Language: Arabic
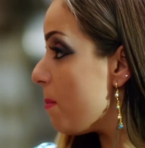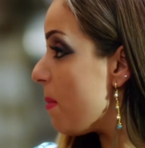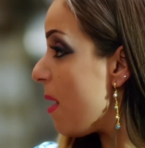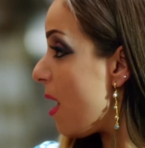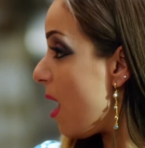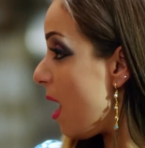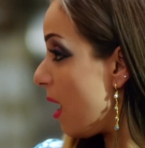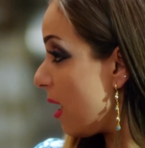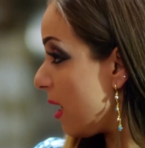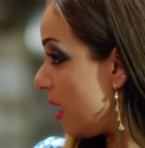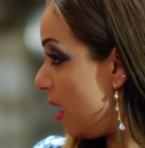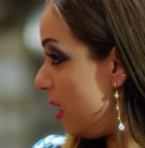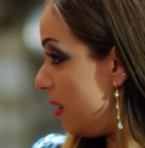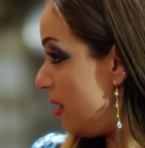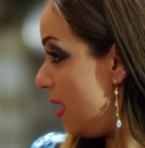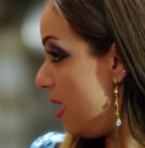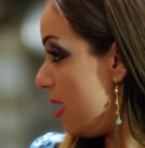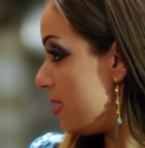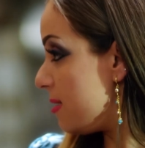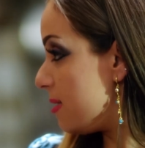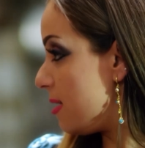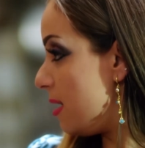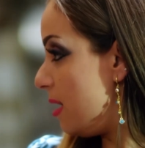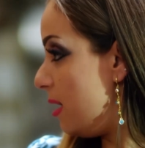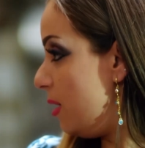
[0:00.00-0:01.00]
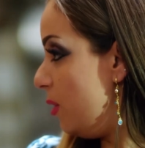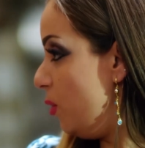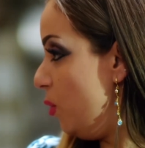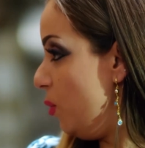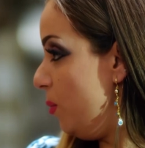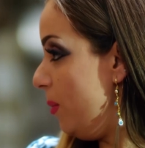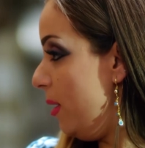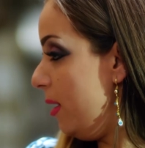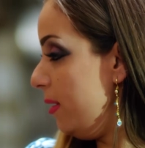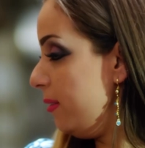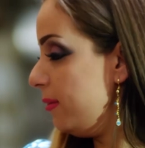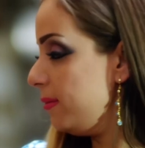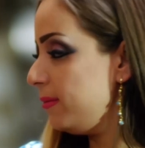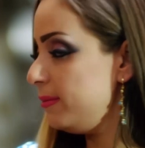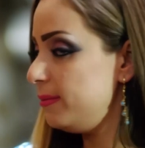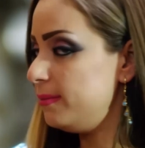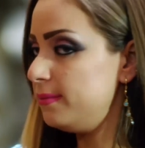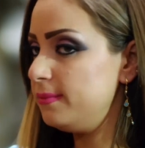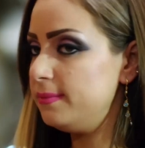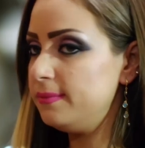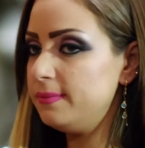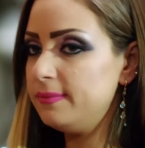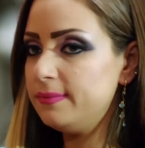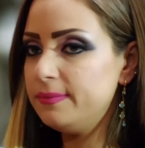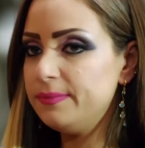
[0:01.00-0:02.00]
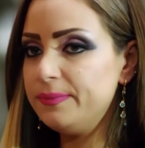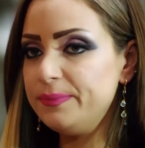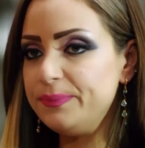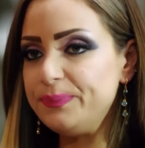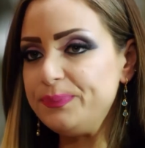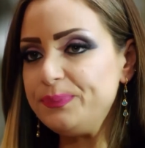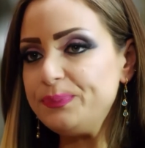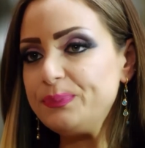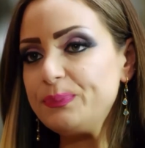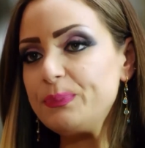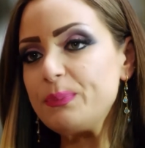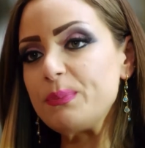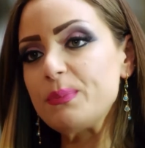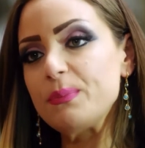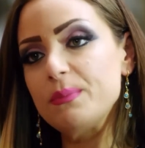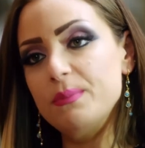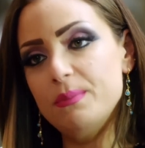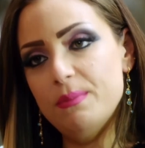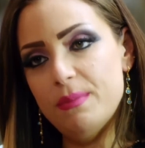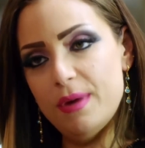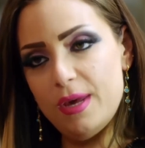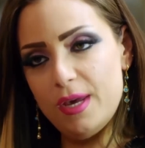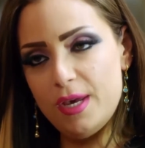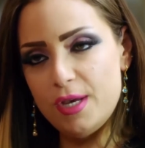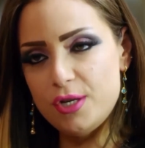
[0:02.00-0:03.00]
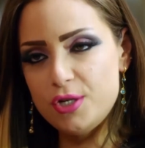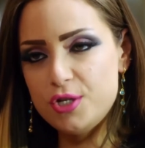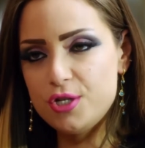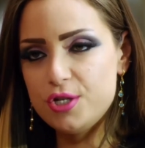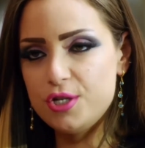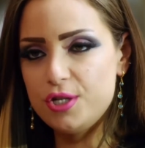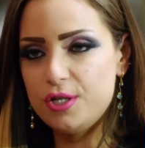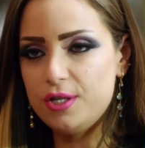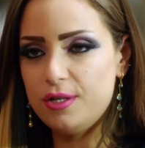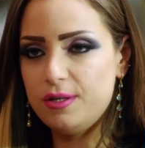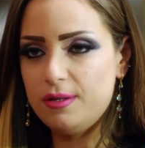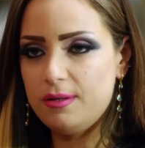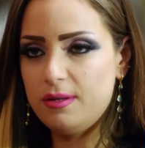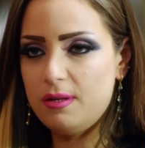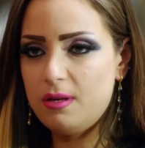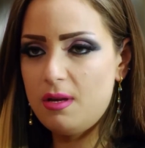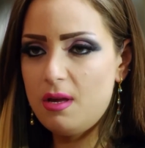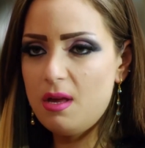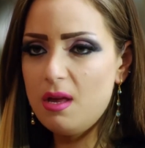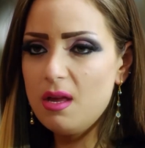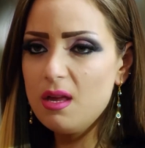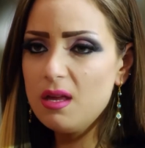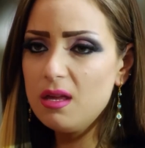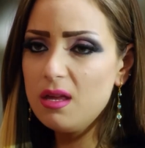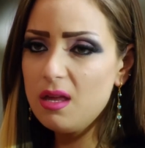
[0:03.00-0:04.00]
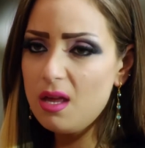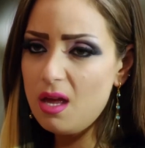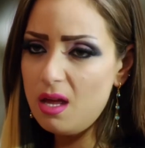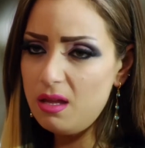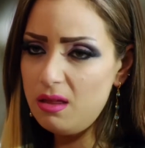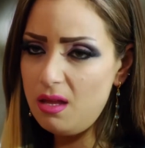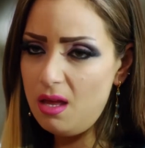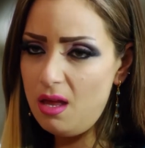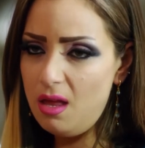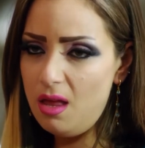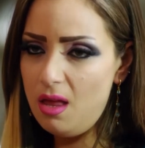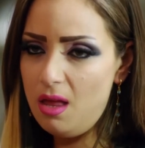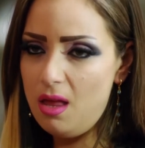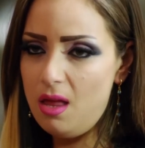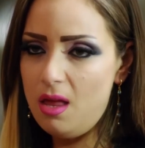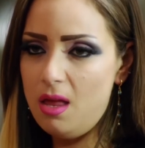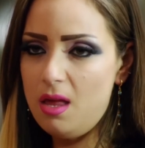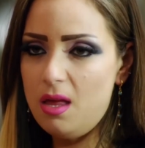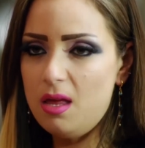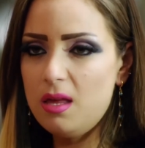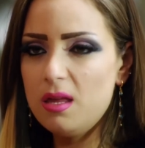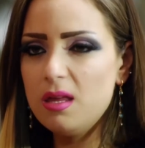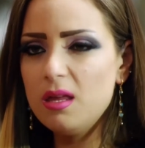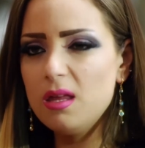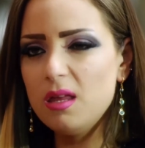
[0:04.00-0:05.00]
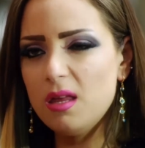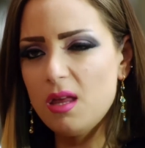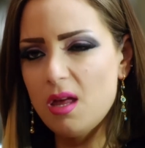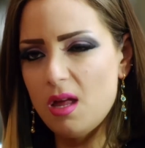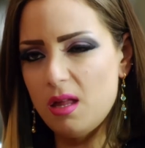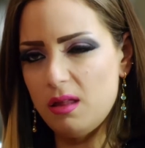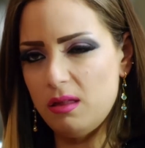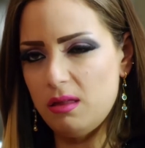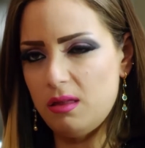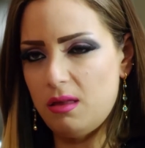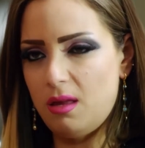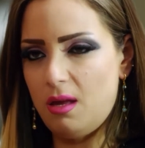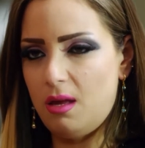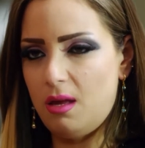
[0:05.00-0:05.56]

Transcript: بقى كده يا سلومة ماشي يانا يانت